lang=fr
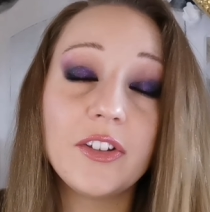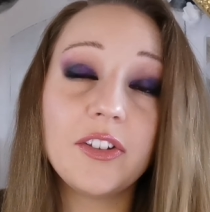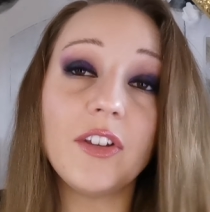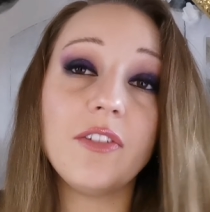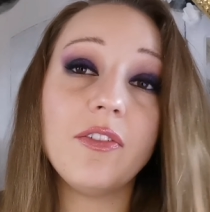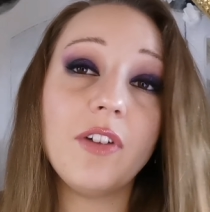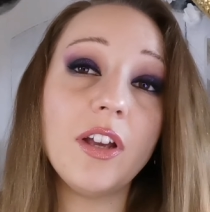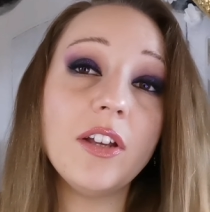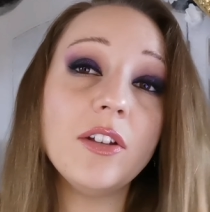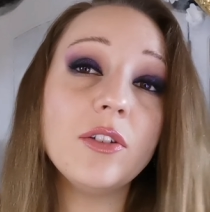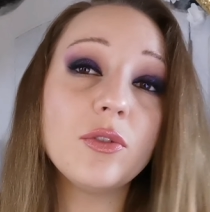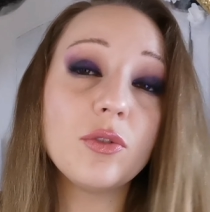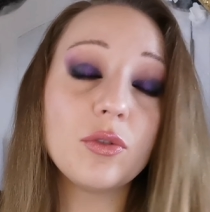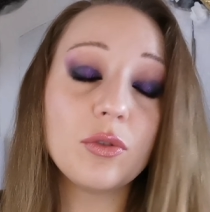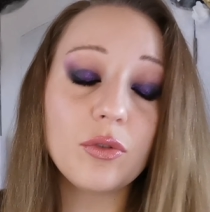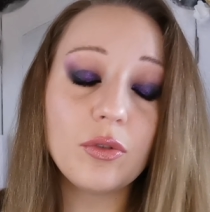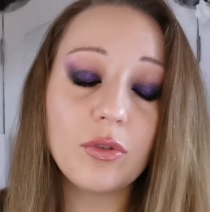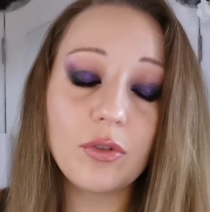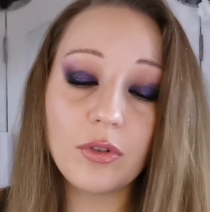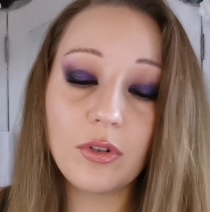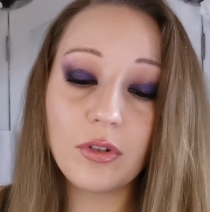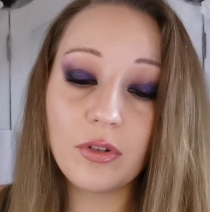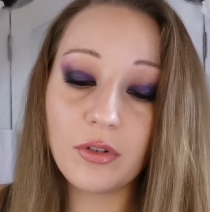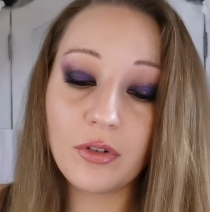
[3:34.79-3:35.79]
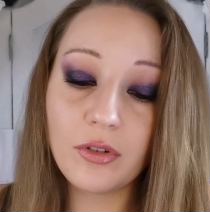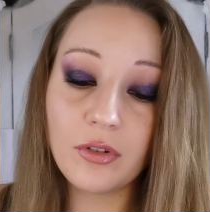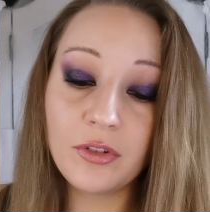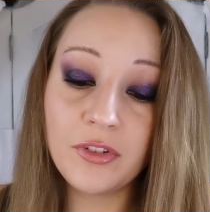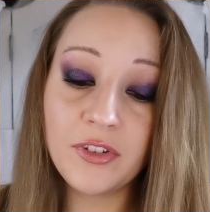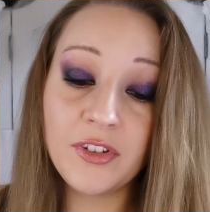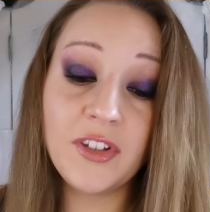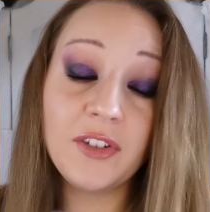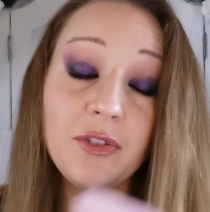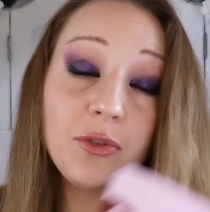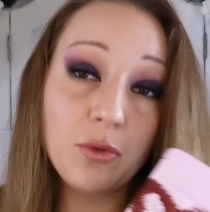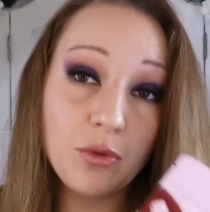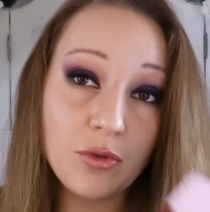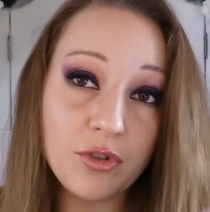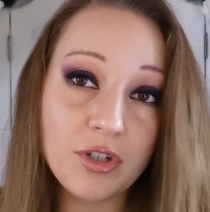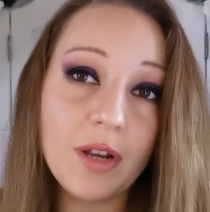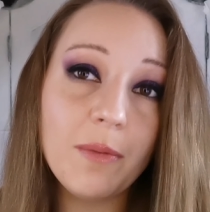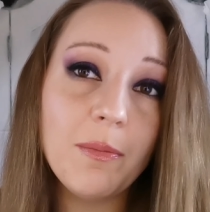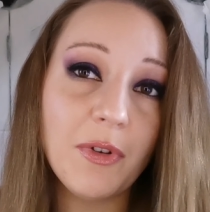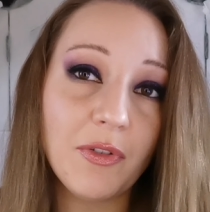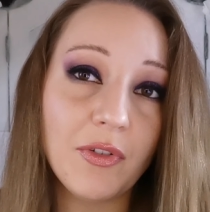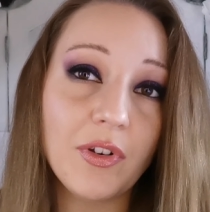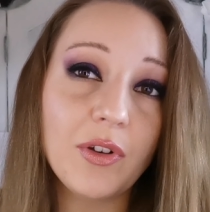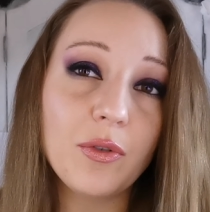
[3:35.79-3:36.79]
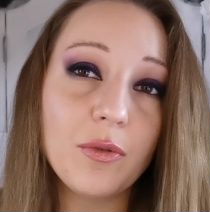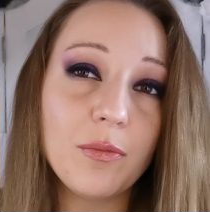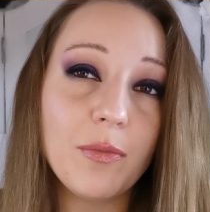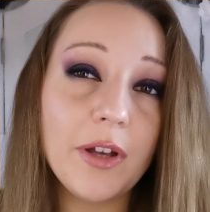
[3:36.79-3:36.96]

Et c'est vrai que euh, c'est ce que j'aime avec